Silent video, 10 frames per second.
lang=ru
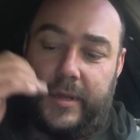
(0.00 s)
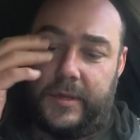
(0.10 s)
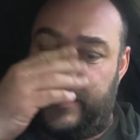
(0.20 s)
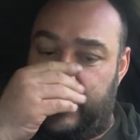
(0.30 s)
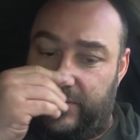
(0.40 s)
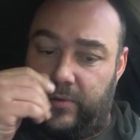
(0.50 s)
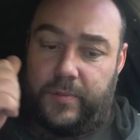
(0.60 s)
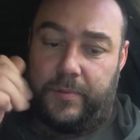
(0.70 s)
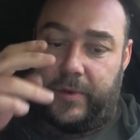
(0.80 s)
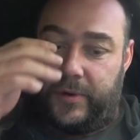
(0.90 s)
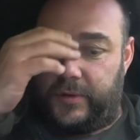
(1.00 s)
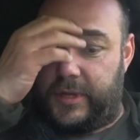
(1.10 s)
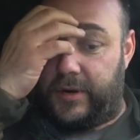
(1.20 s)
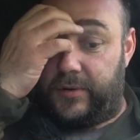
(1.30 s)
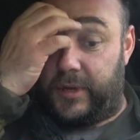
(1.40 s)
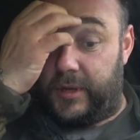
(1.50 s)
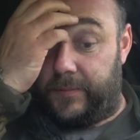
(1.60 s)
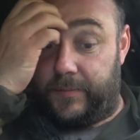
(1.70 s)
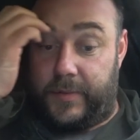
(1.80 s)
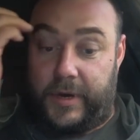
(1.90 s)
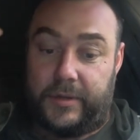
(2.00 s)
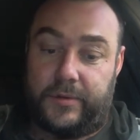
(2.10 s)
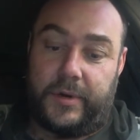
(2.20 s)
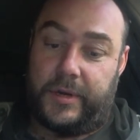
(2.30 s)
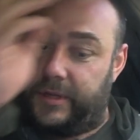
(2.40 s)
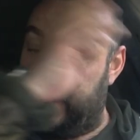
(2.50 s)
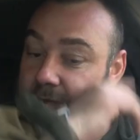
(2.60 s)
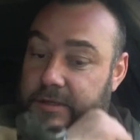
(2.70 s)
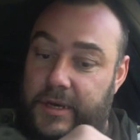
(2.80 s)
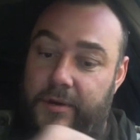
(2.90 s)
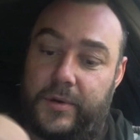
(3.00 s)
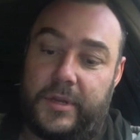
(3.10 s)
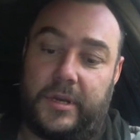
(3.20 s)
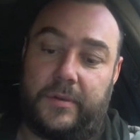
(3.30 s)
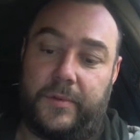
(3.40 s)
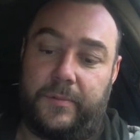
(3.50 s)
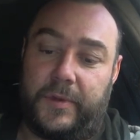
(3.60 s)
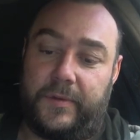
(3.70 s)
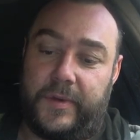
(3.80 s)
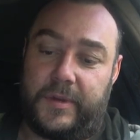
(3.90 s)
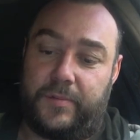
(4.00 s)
и натянул поперек дороги, по которой гнался за охотниками медведь,